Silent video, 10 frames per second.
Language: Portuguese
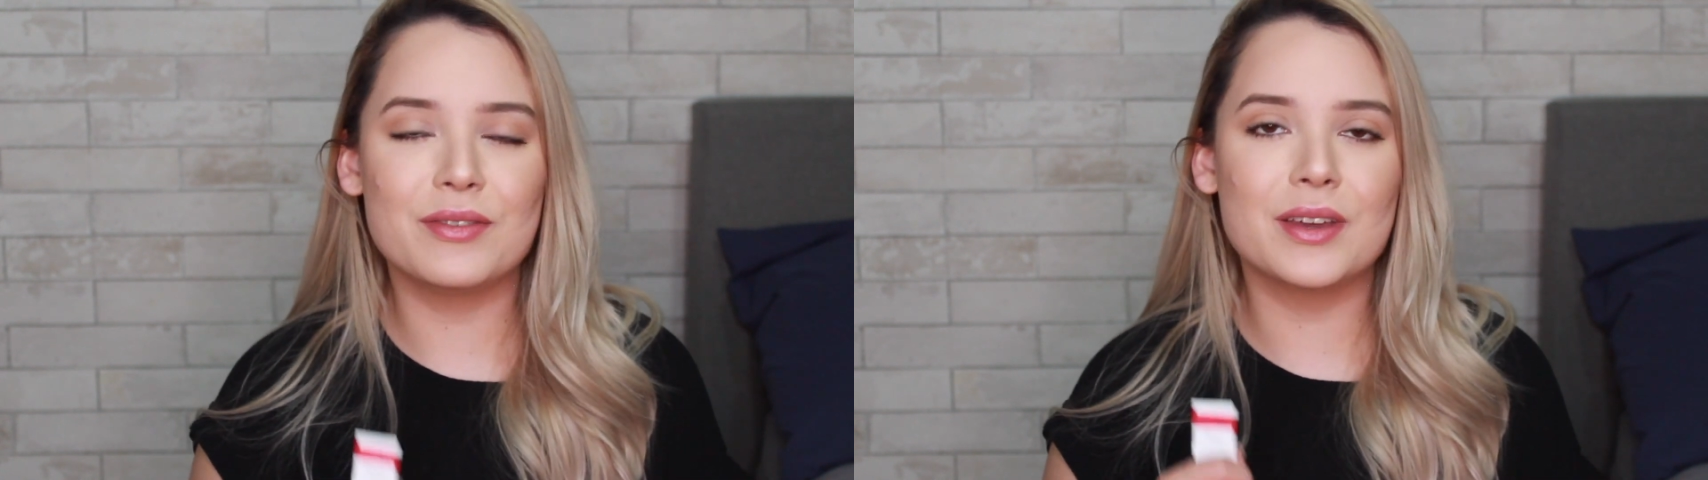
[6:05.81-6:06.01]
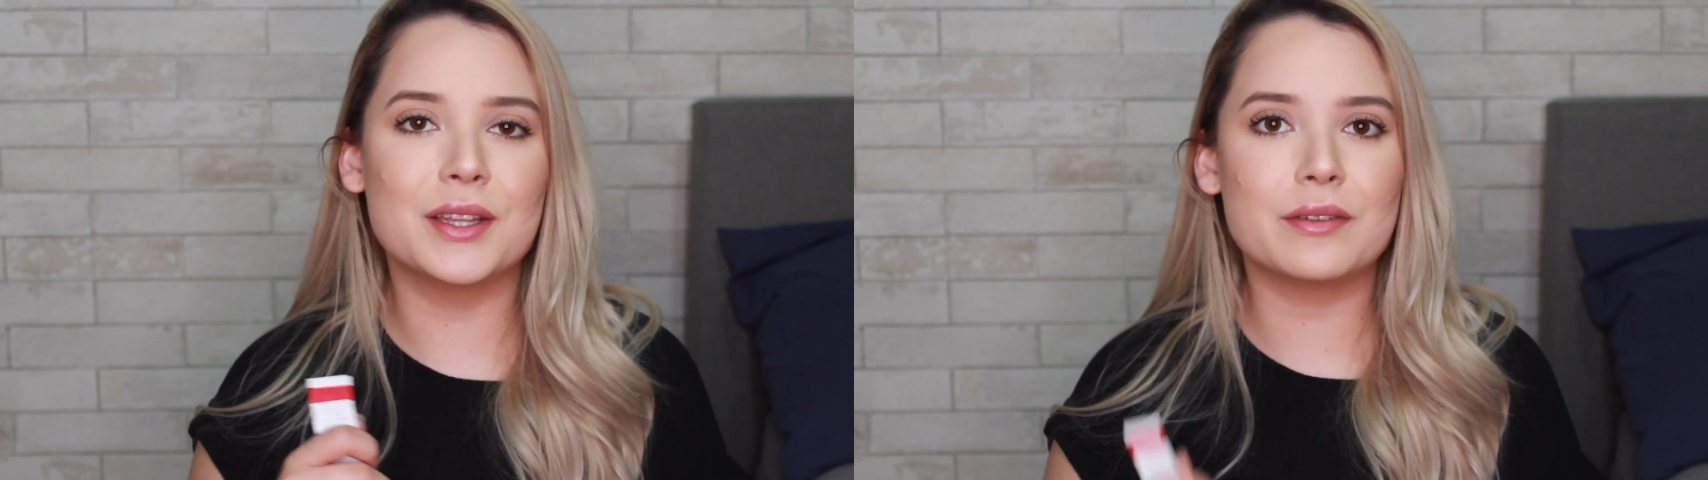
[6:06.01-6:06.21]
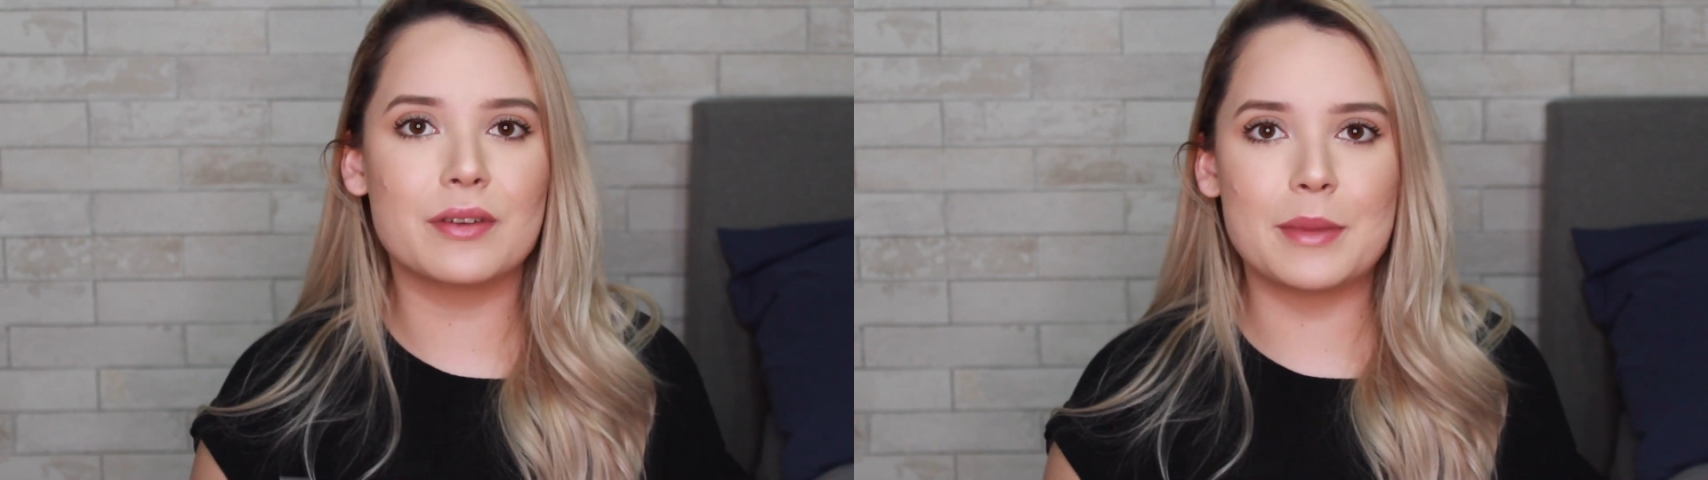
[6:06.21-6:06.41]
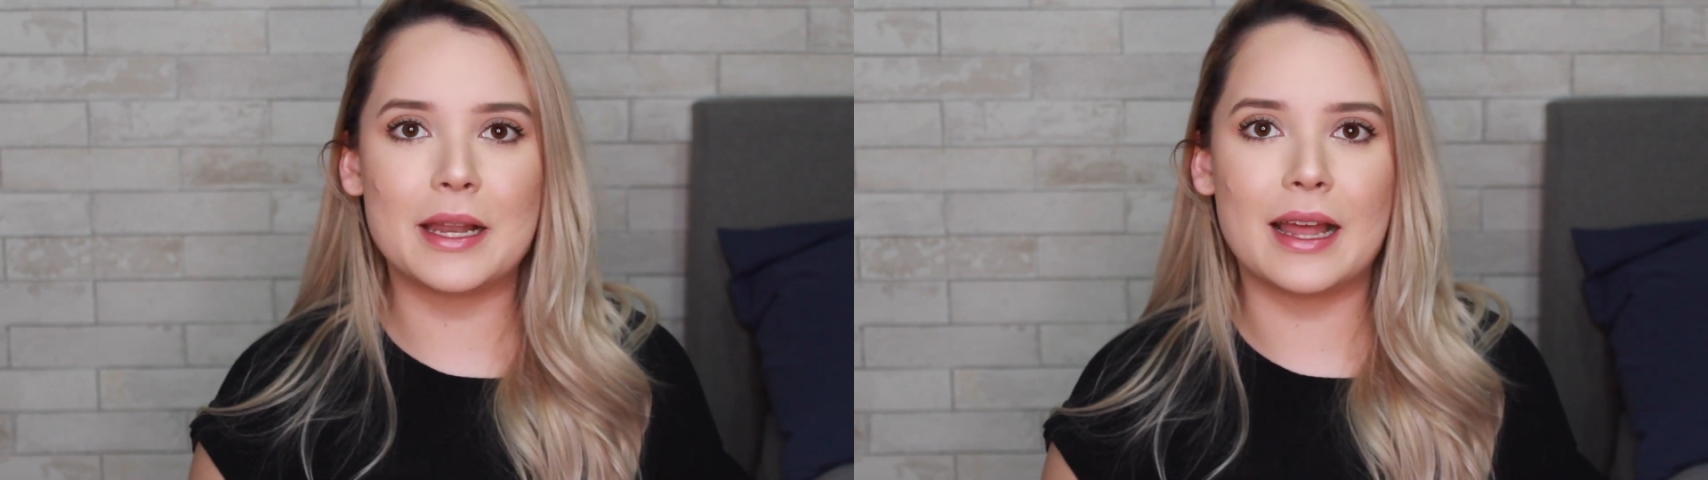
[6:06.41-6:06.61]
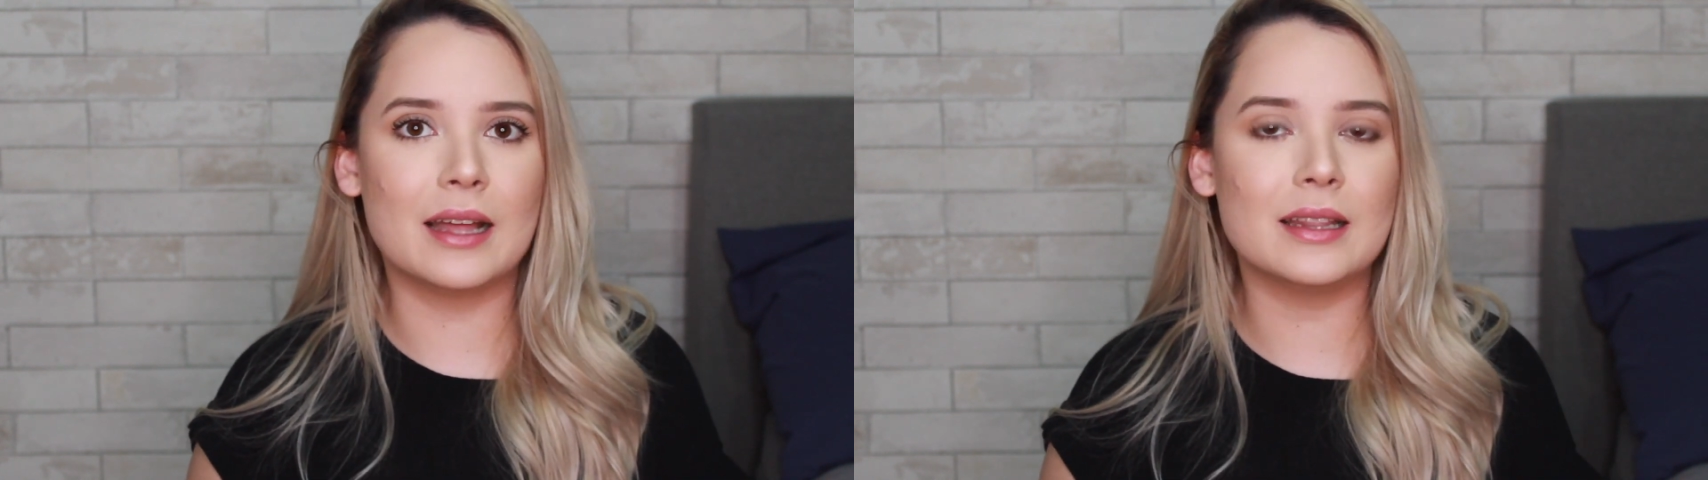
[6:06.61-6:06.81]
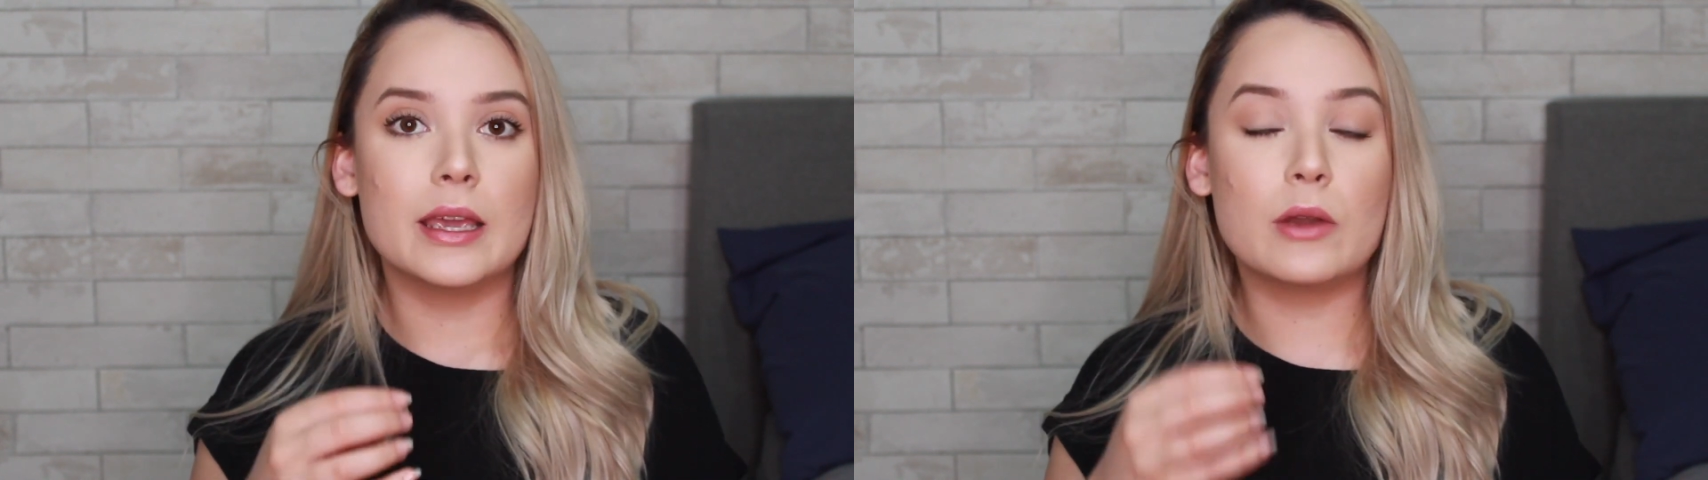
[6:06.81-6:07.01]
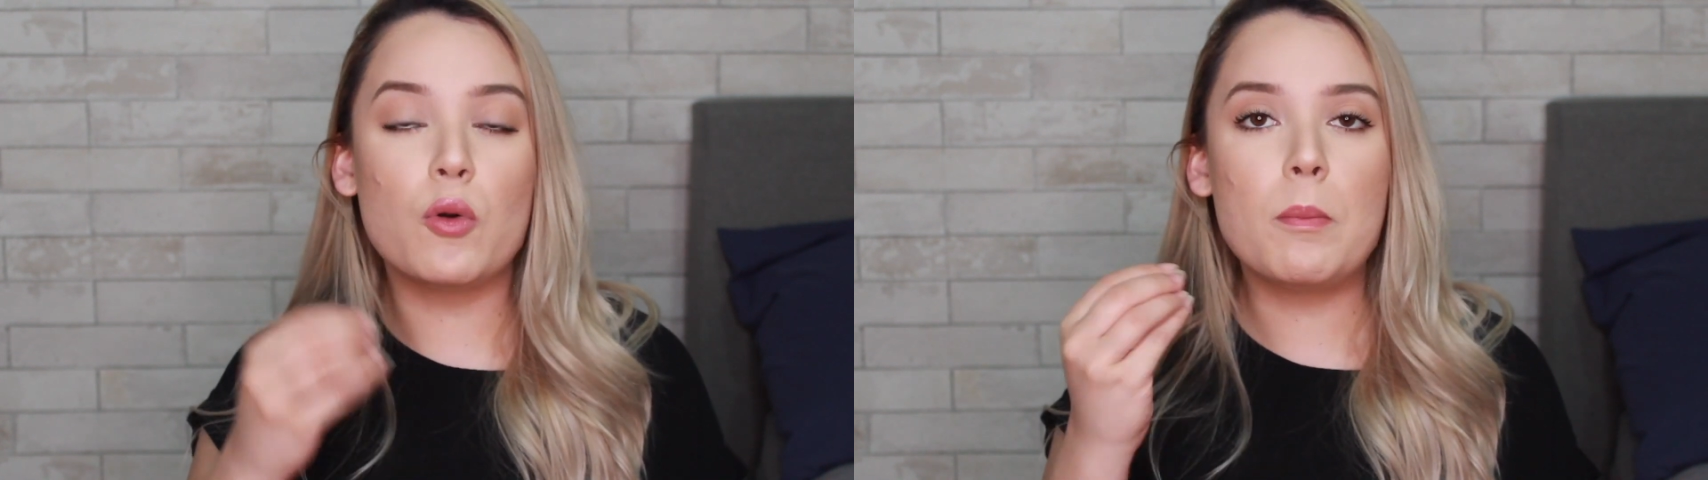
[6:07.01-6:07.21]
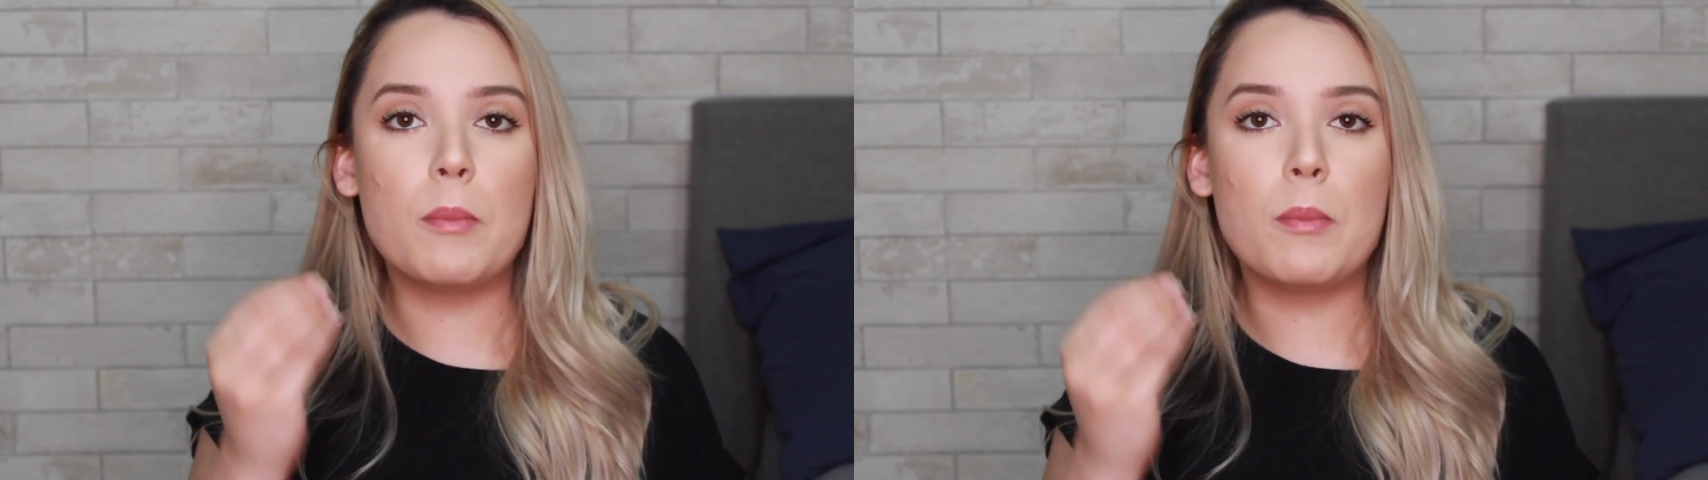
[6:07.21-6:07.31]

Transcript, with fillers: ficando avermelhada e com